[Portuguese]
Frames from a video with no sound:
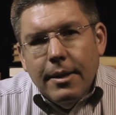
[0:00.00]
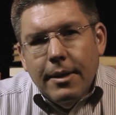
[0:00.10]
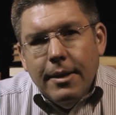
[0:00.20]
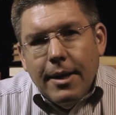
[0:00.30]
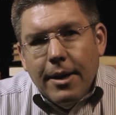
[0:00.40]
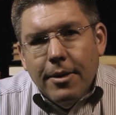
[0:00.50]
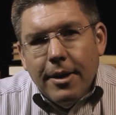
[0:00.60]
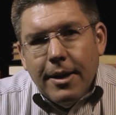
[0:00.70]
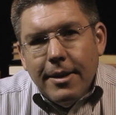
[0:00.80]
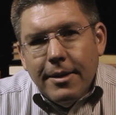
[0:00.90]
e
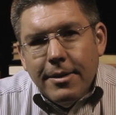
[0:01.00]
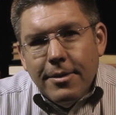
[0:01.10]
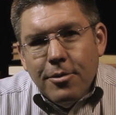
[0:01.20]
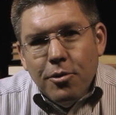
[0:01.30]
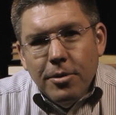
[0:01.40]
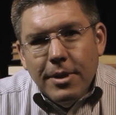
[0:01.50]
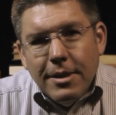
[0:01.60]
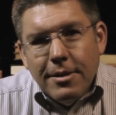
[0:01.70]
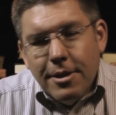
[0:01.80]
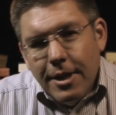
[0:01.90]
agora
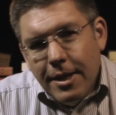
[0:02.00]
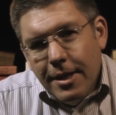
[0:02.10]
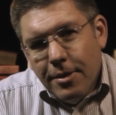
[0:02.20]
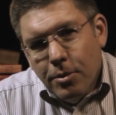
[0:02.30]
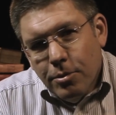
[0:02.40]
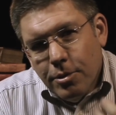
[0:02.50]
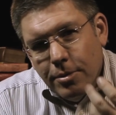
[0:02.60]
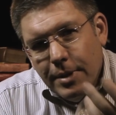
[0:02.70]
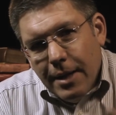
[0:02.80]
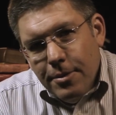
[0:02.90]
Judas chega com os
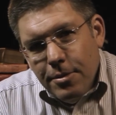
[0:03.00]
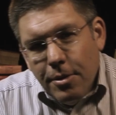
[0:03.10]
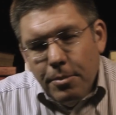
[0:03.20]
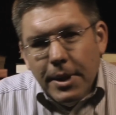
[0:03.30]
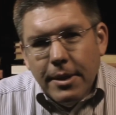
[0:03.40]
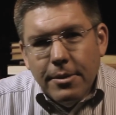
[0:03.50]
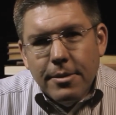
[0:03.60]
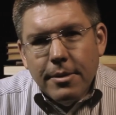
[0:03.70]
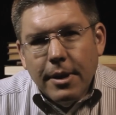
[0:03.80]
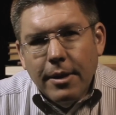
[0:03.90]
soldados
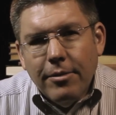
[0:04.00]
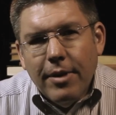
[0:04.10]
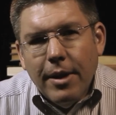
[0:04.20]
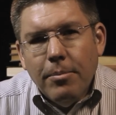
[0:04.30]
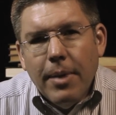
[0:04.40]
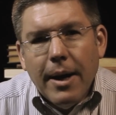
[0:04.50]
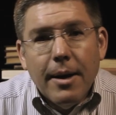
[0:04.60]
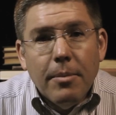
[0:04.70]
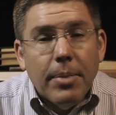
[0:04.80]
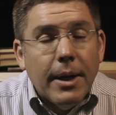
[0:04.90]
romanos que vêm
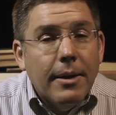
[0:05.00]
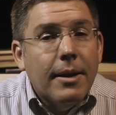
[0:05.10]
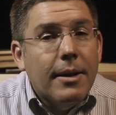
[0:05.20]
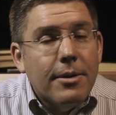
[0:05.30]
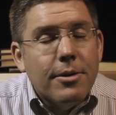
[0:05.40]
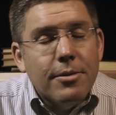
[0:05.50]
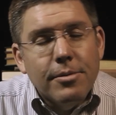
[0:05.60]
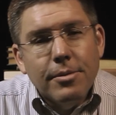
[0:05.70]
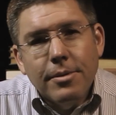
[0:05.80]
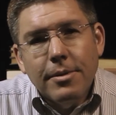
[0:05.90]
para prender a
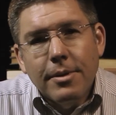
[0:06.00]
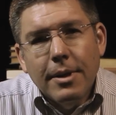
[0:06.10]
Jesus.